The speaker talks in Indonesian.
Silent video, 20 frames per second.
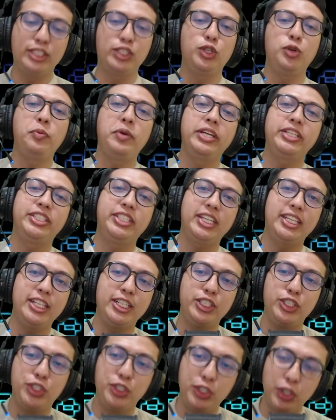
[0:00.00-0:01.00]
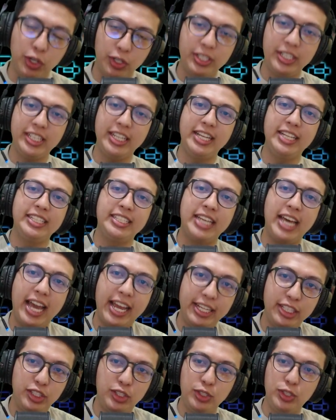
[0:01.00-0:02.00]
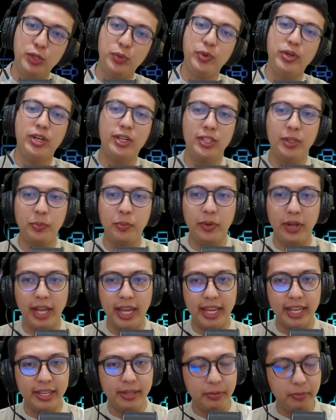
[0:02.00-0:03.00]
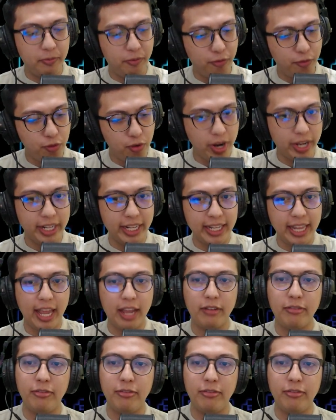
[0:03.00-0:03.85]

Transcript: to my channel Johnny Denta and today we're gonna play Friday Night